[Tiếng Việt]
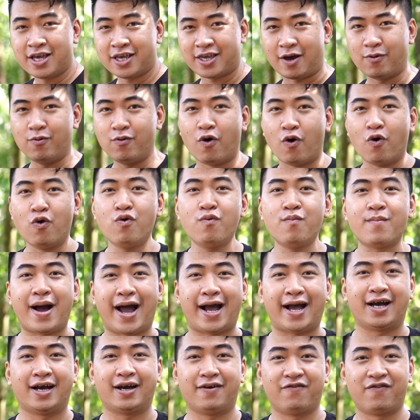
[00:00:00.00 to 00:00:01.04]
chống hú
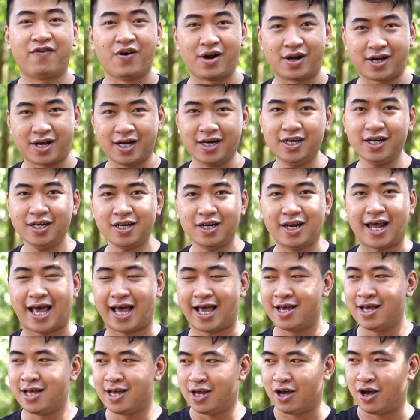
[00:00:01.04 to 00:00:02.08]
bằng phần cứng đó là
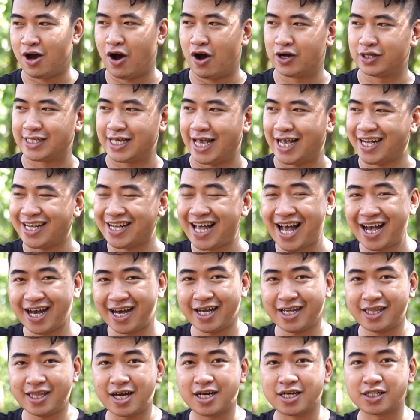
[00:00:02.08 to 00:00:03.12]
họ sẽ cắt
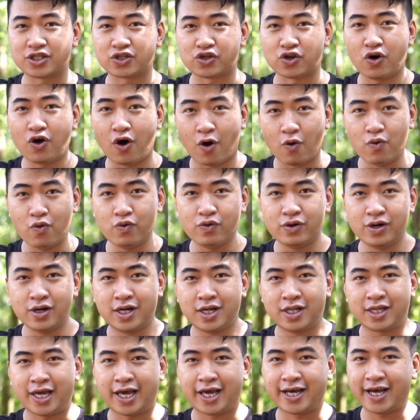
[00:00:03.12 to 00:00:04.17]
cái tần số hú
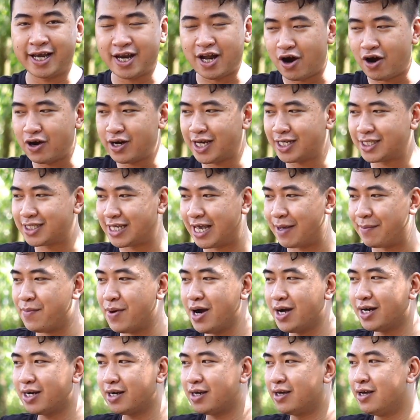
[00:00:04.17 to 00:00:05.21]
thì khi đó nó sẽ
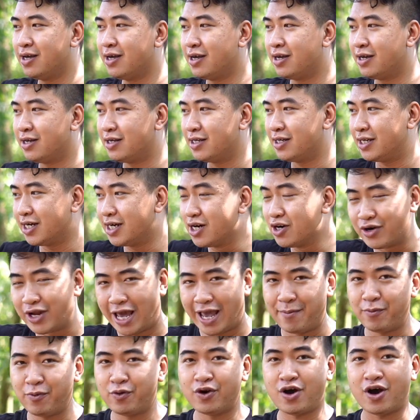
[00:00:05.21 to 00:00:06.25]
mất ưu
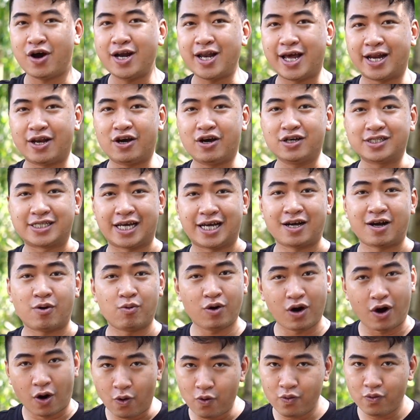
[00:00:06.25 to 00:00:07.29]
điểm của nó là nó sẽ không
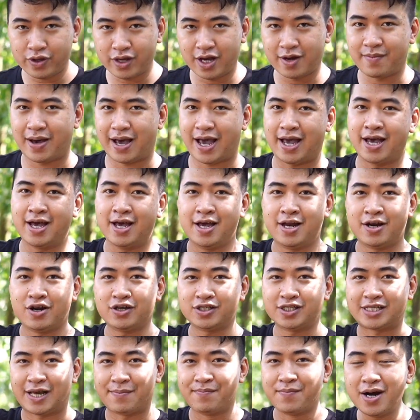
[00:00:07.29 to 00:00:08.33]
có hú nhưng mà nó
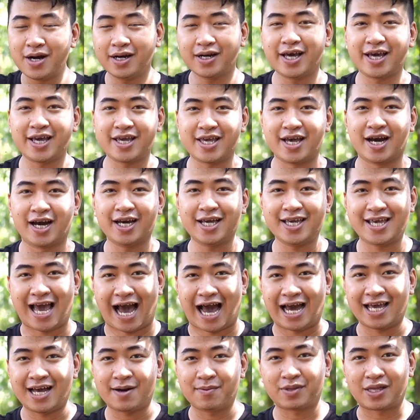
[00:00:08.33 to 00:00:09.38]
sẽ mất đi những cái
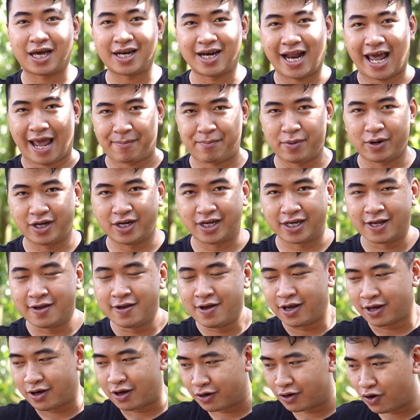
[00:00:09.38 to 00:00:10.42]
giải âm thanh đẹp mọi người
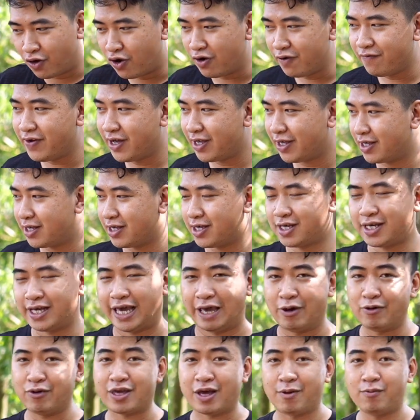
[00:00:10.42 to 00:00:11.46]
còn đối với
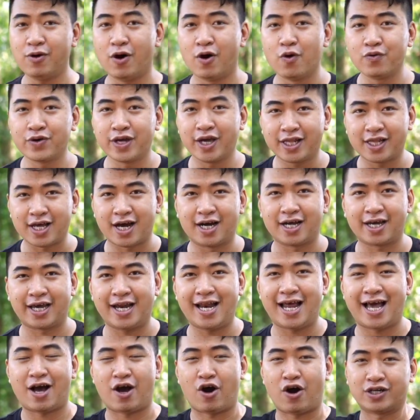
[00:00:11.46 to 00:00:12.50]
kiểu chống hú dưới tầng nghĩa
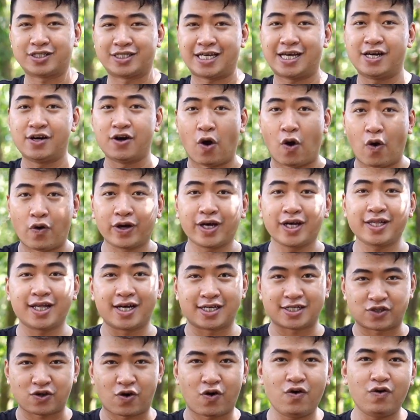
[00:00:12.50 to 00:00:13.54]
là họ sẽ đổi cái
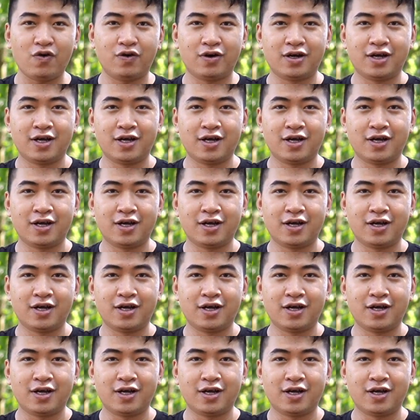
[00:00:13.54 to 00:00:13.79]
tần số